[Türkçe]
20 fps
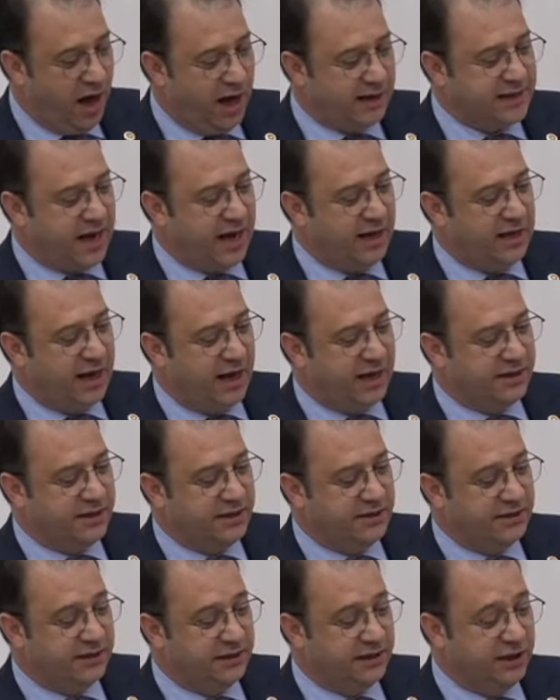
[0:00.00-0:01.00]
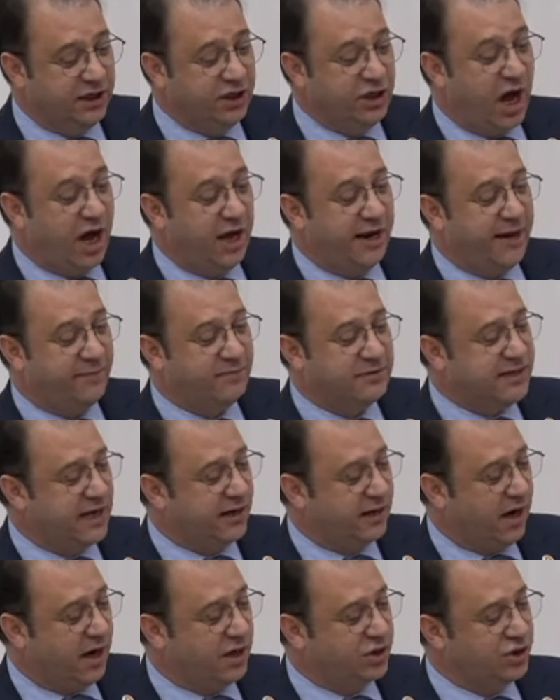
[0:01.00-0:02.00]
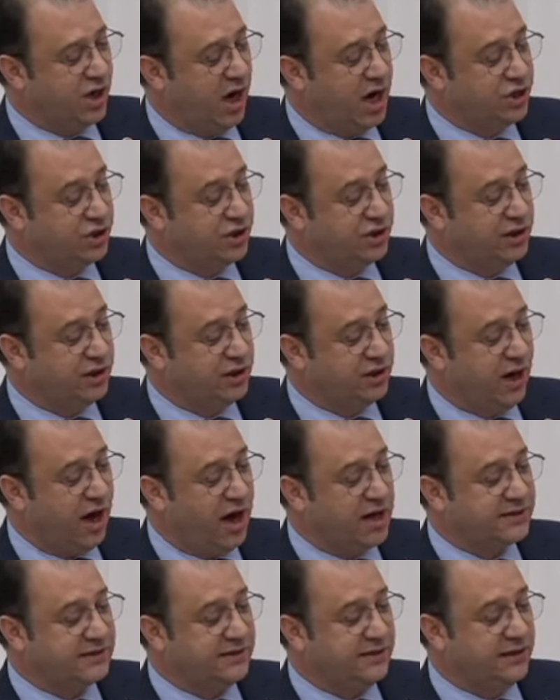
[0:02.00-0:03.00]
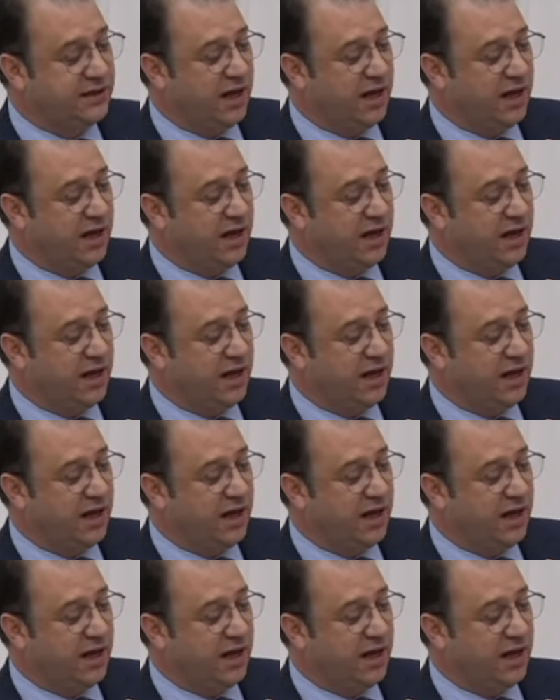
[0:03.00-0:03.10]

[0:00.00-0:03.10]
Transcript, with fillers: adayların idaremize karşı açtığı Kars